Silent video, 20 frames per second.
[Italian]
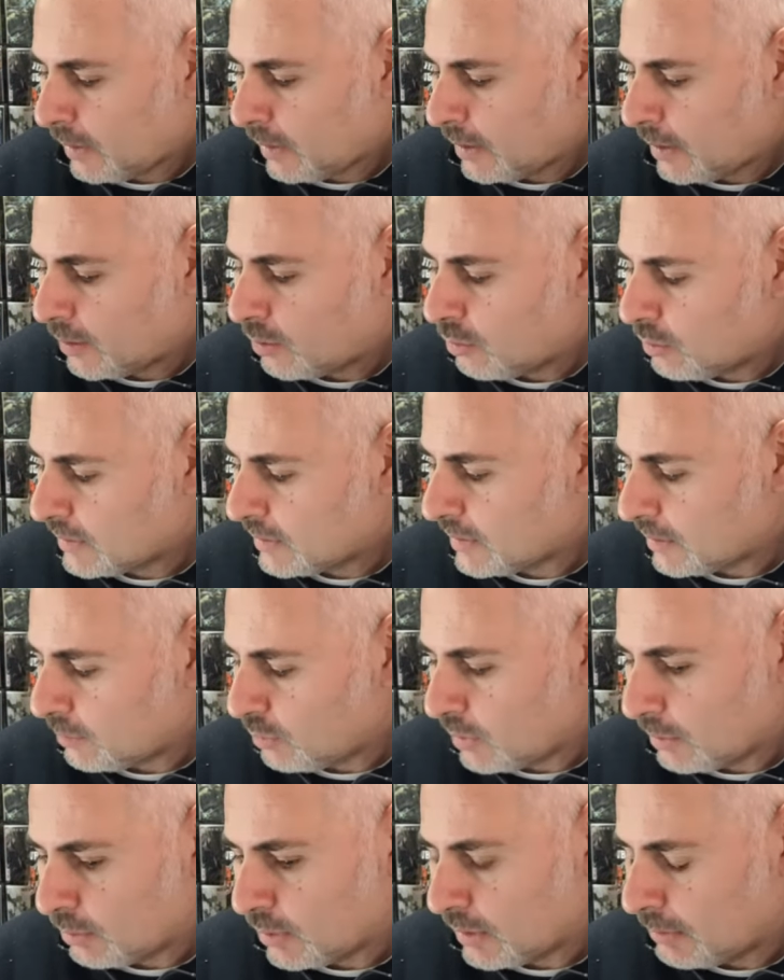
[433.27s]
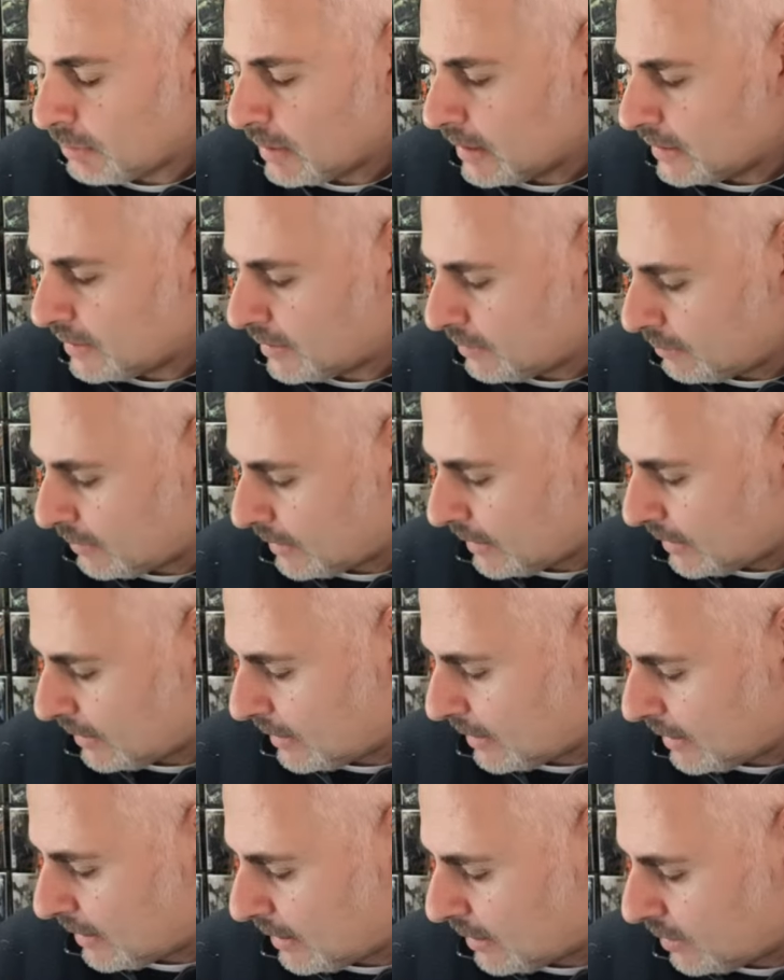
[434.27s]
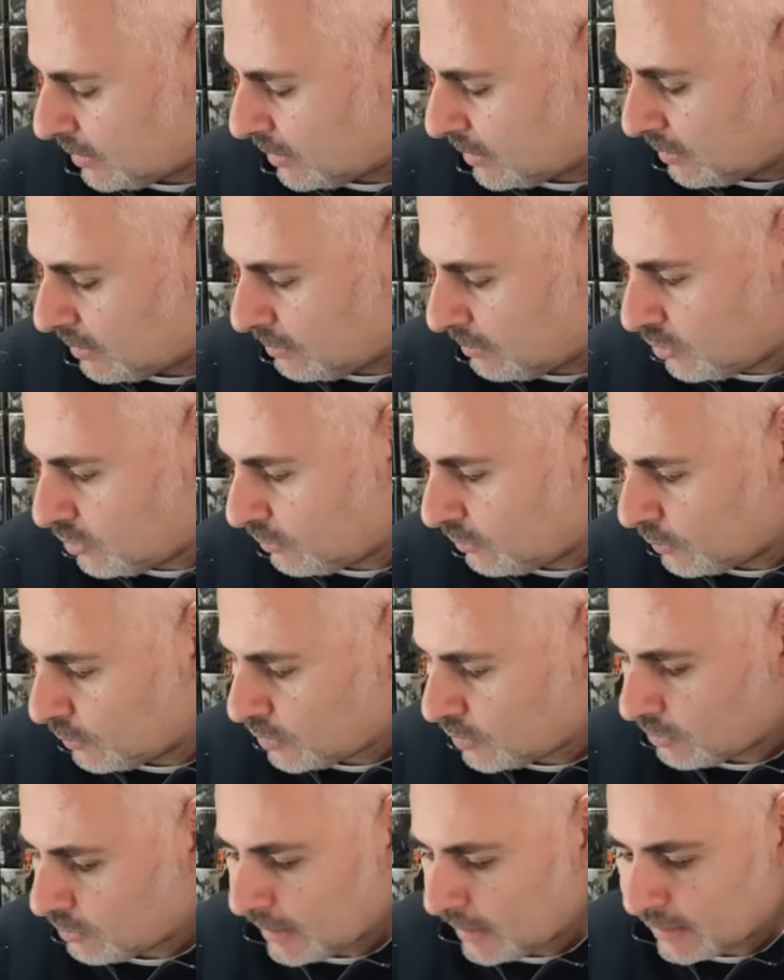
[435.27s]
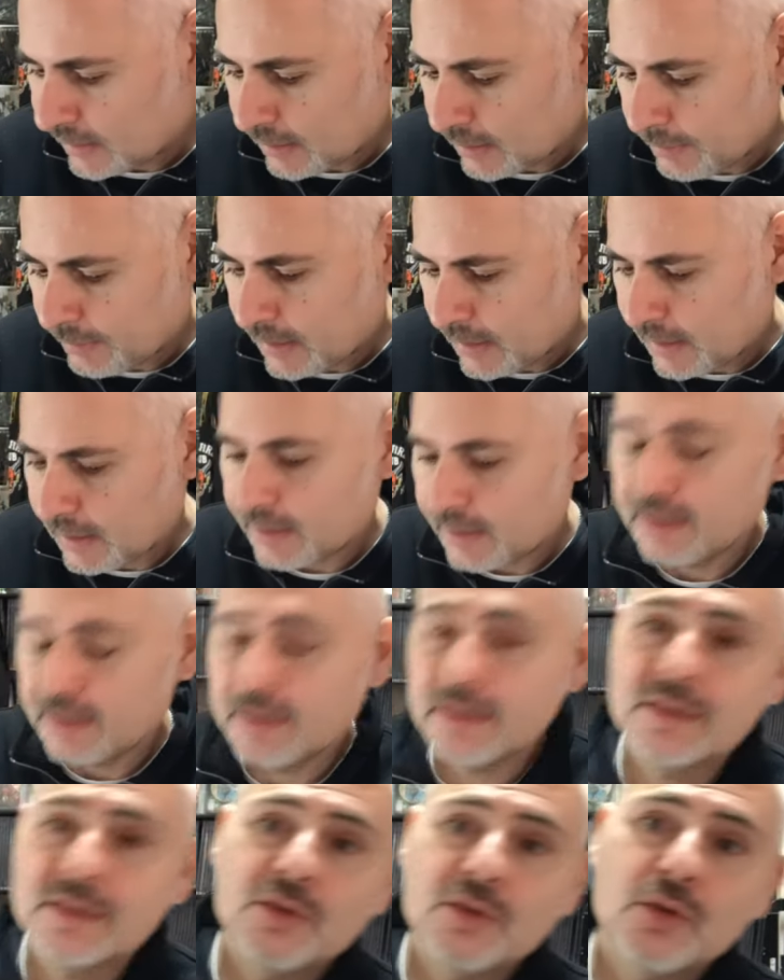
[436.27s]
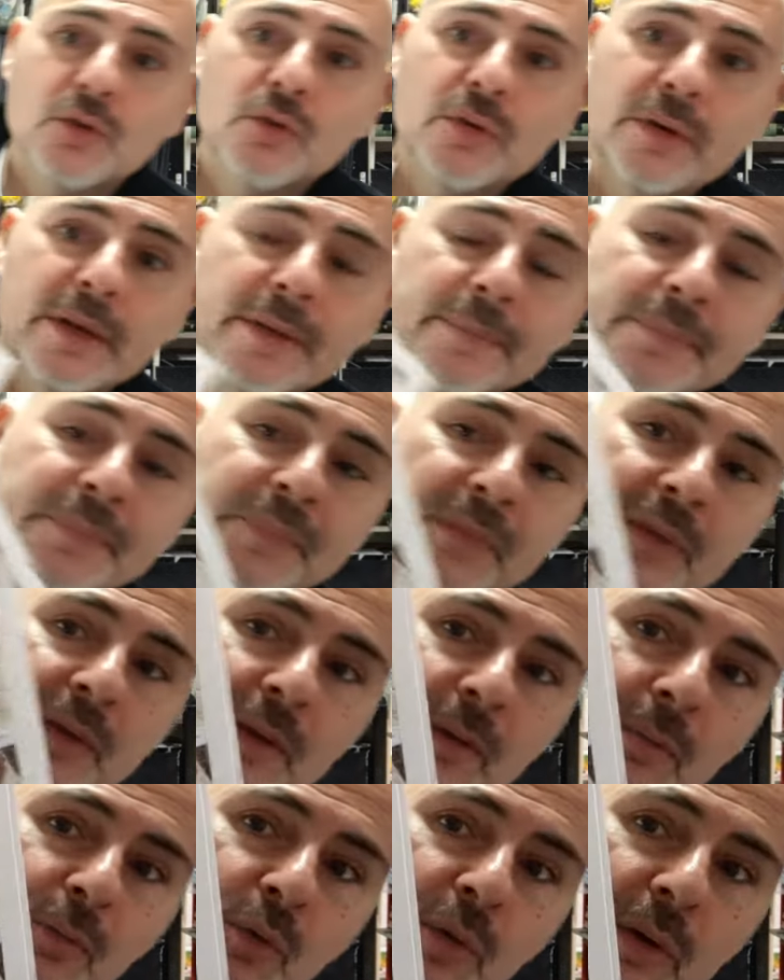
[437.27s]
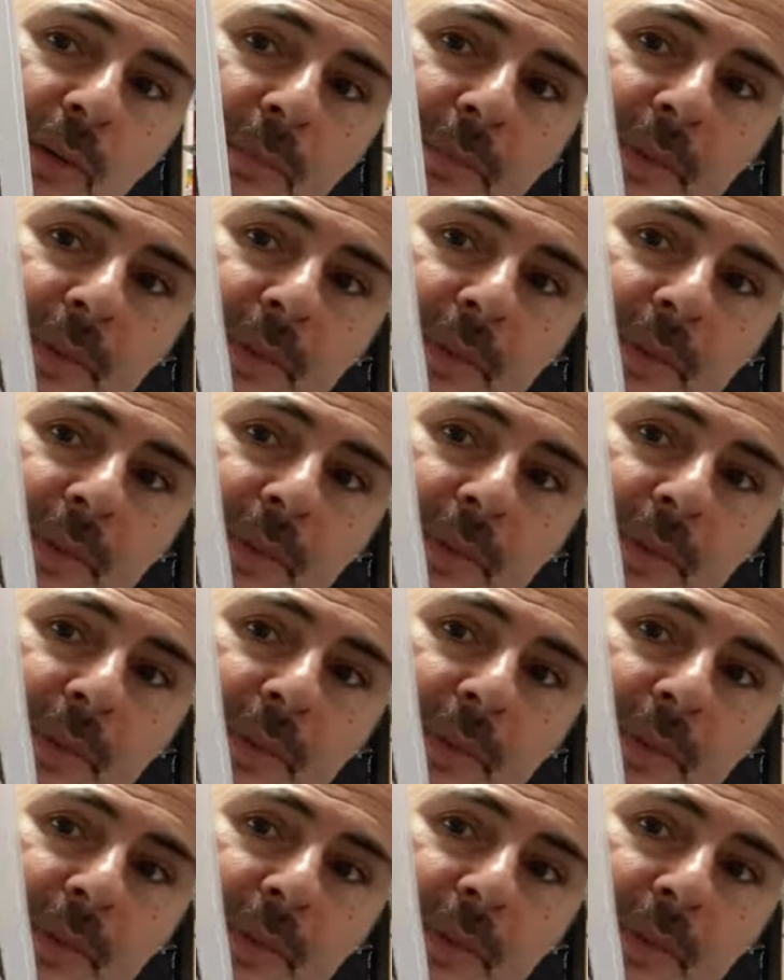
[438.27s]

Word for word: Ecco, questa pure potrebbe essere un'altra, se ci fosse un'altra bella riedizione, comunque